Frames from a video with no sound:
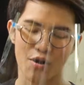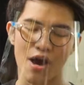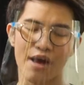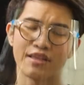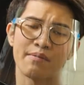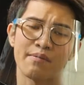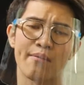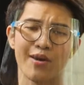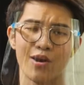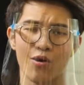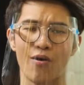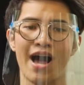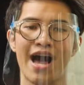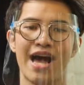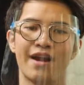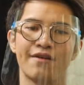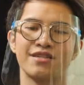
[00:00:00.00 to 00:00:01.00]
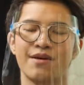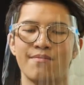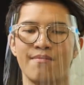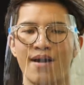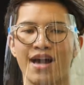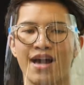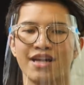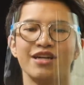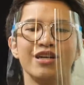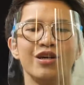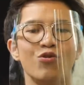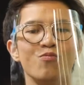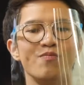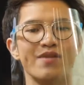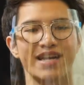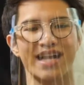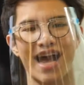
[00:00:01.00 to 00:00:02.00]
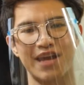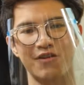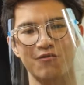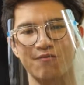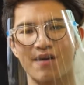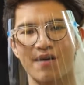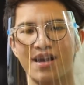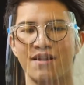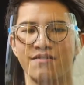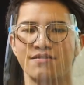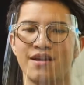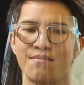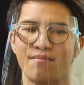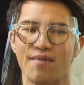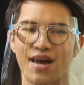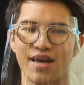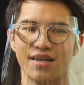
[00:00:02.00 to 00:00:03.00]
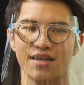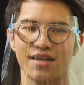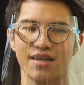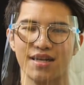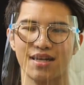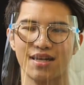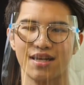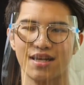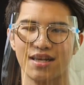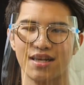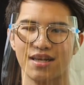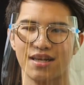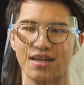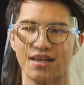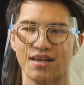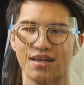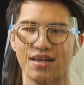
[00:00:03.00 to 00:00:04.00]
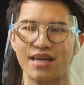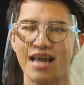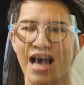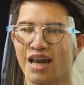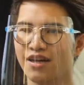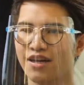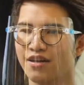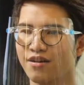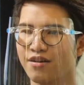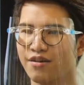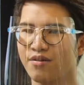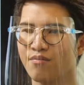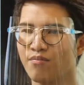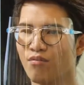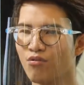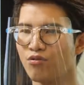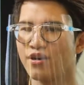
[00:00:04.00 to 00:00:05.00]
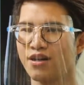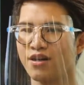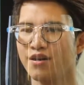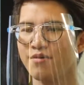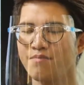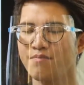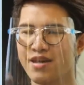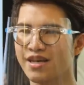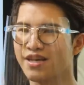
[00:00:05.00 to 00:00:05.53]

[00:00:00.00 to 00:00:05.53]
วยความที่มันเป็นโลหะเราสามารถขึ้นรูปมันง่ายถูกปะเราสามารถดัดหมุนบิ